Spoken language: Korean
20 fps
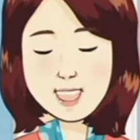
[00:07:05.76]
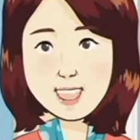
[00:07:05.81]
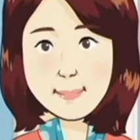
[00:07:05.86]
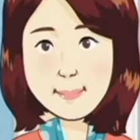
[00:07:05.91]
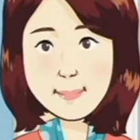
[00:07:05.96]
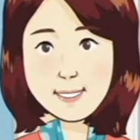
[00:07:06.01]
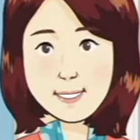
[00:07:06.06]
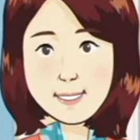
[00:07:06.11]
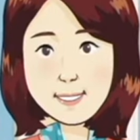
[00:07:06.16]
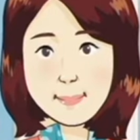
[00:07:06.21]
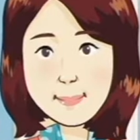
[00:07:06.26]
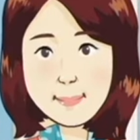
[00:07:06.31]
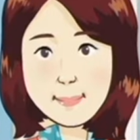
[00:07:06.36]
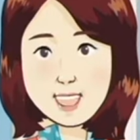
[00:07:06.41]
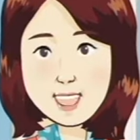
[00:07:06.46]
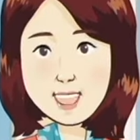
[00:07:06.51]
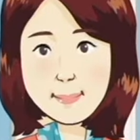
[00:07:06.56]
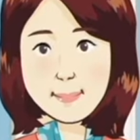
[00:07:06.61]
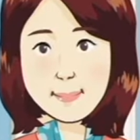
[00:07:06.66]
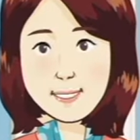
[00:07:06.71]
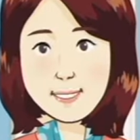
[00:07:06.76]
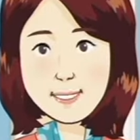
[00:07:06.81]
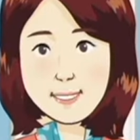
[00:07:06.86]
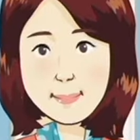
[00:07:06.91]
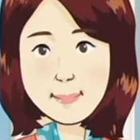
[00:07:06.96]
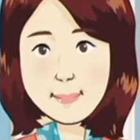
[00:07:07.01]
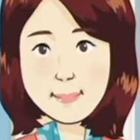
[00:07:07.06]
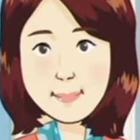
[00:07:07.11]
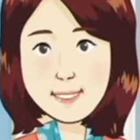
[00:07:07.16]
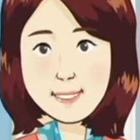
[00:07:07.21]
암 치료 중에
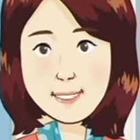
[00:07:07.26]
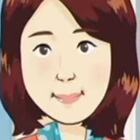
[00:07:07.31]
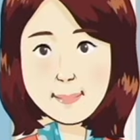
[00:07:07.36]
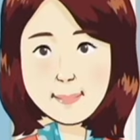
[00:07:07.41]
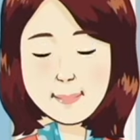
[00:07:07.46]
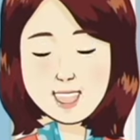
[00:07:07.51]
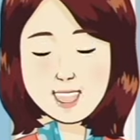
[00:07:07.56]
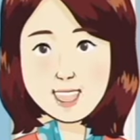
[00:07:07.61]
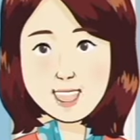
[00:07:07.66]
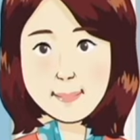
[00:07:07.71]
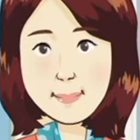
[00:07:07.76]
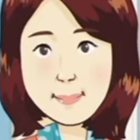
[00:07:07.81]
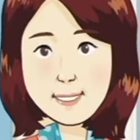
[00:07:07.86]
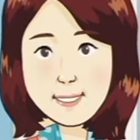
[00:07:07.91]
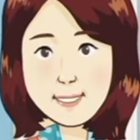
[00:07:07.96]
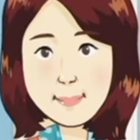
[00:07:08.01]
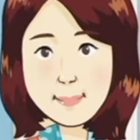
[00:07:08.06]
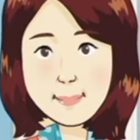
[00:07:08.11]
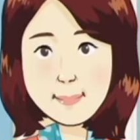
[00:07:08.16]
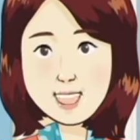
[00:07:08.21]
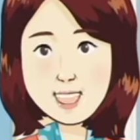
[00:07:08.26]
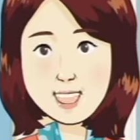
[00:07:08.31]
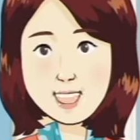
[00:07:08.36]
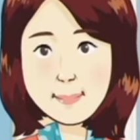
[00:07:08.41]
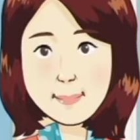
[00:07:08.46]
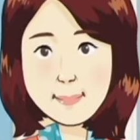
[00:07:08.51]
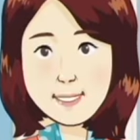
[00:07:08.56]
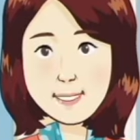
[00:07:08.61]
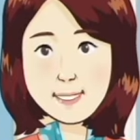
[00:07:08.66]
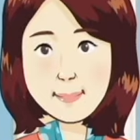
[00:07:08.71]
성관계를 할때
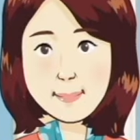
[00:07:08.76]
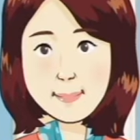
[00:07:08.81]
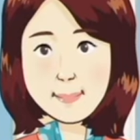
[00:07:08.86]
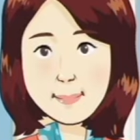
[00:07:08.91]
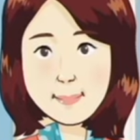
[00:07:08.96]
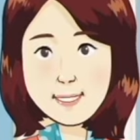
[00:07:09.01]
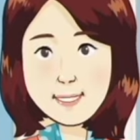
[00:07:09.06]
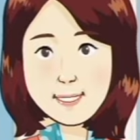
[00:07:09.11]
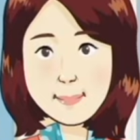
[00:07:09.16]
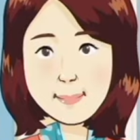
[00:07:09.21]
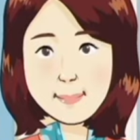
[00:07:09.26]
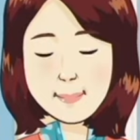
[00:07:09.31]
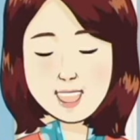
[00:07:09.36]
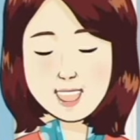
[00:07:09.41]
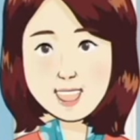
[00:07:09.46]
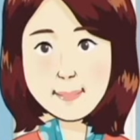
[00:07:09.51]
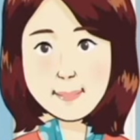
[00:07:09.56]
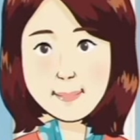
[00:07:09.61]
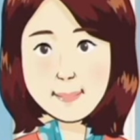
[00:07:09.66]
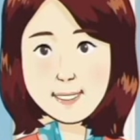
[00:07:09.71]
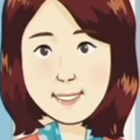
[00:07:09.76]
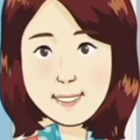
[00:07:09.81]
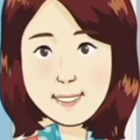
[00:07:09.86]
특별히 조심할 것들을